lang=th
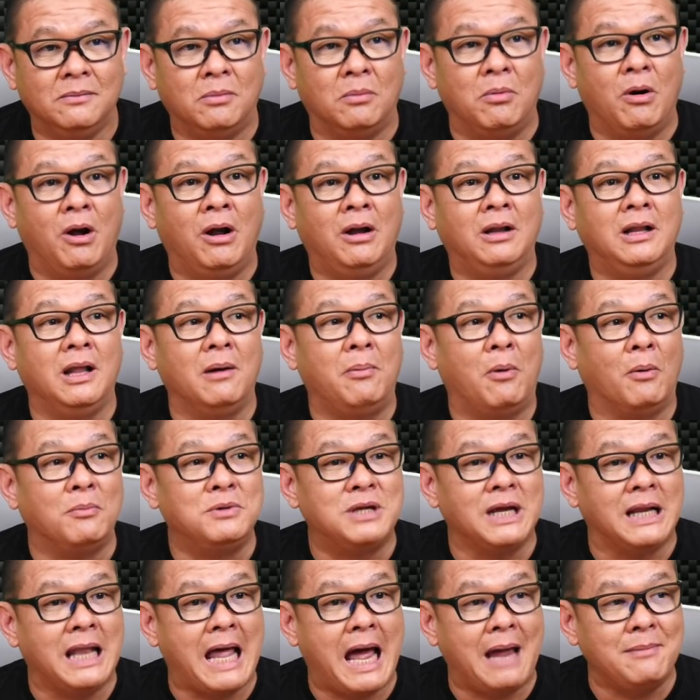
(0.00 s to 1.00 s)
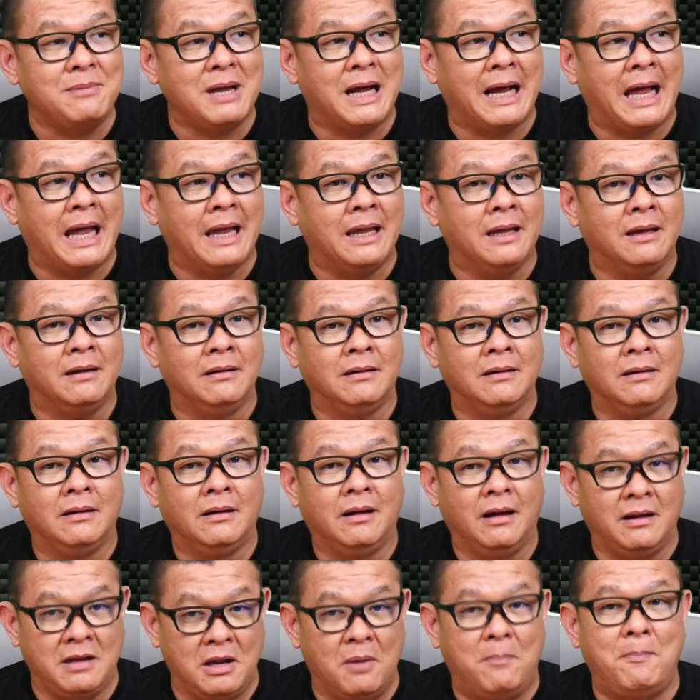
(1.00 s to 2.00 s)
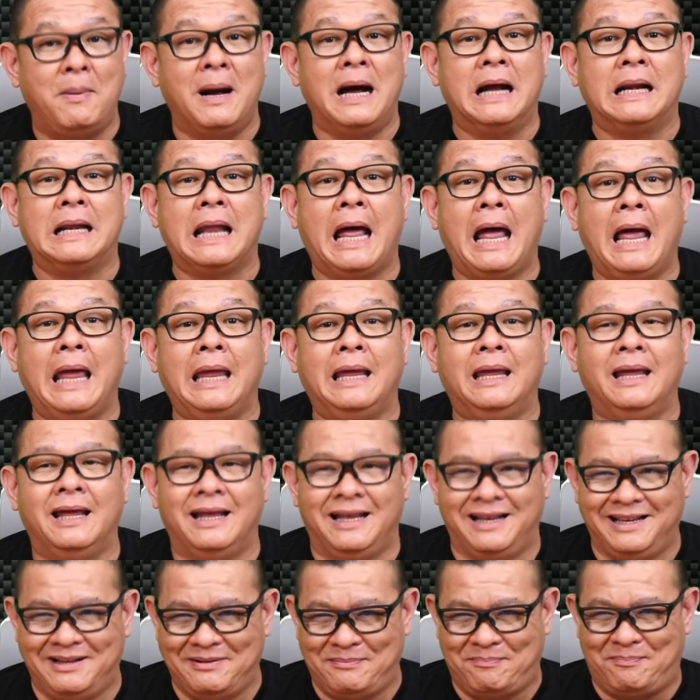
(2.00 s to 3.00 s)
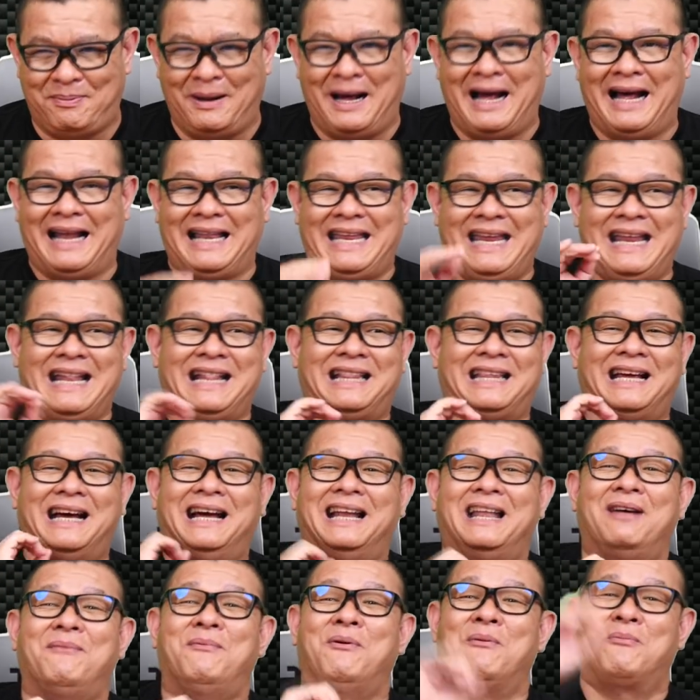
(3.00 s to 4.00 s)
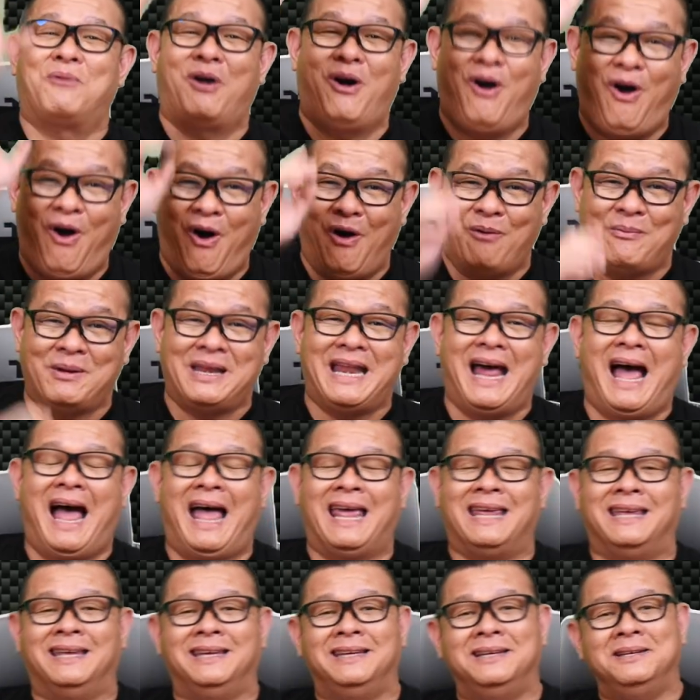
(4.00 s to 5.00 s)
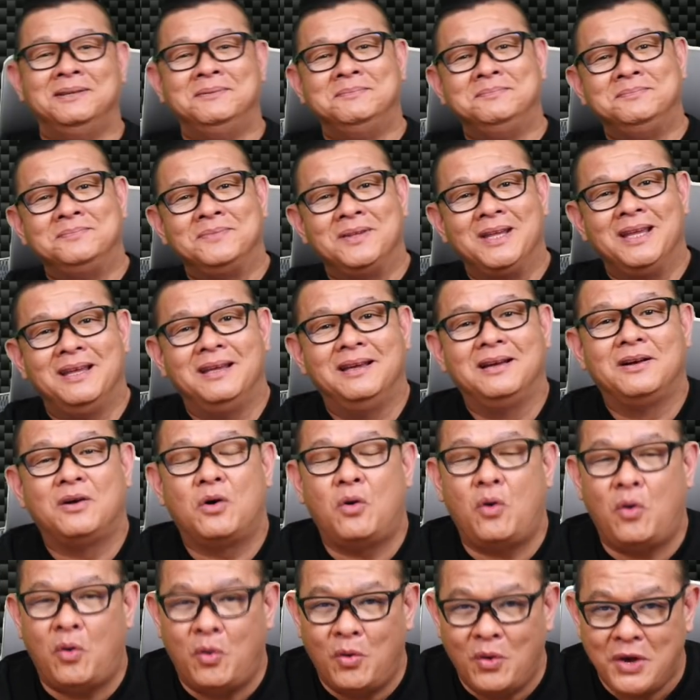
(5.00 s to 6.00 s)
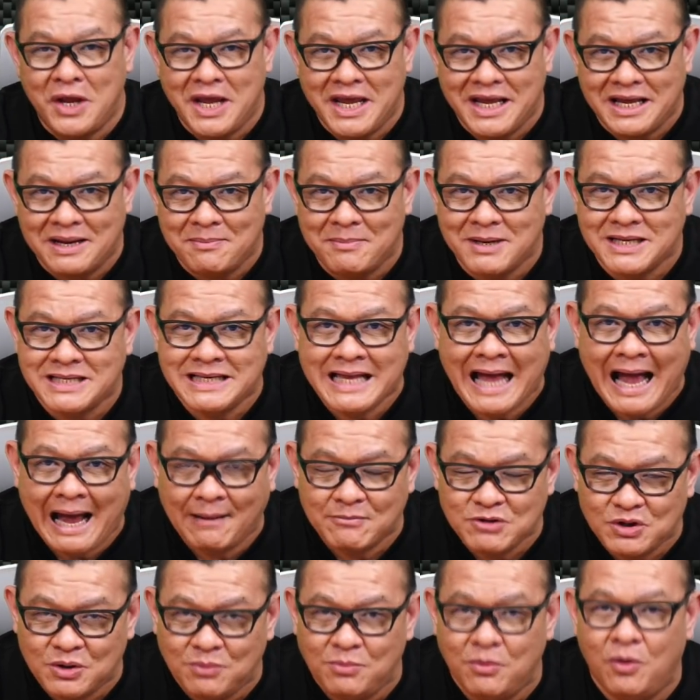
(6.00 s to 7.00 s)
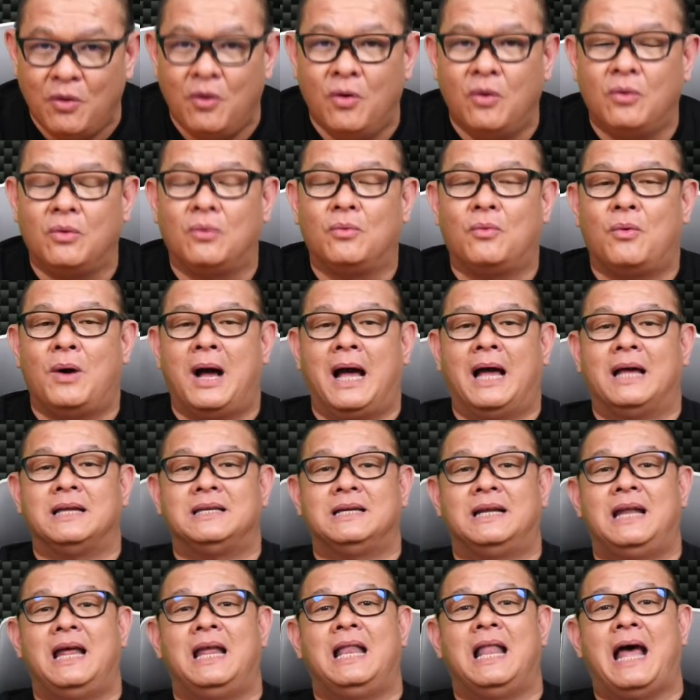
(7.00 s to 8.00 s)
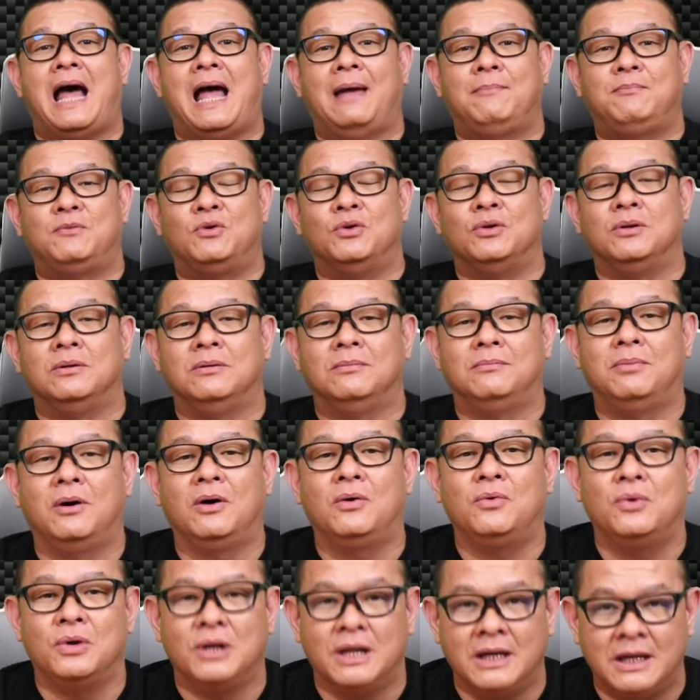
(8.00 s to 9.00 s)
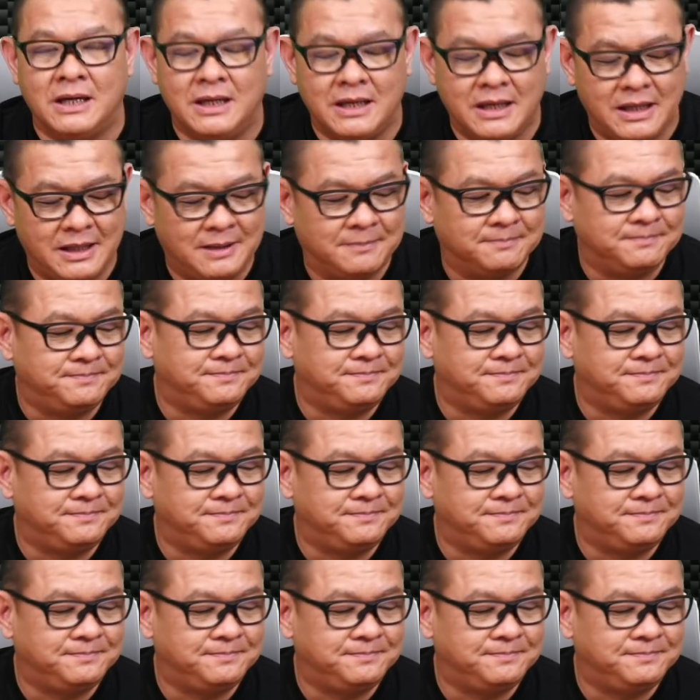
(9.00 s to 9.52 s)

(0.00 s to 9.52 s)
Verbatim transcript: ผมบอกแล้วผมจะไลฟ์ยังไง เดี๋ยวเปิดให้ เปิดอินเตอร์แล้วผมก็ออกไปได้คุยกันไปสามชั่วโมงกว่าจะได้ไลฟ์คุณ พ่อคุณเอ้ย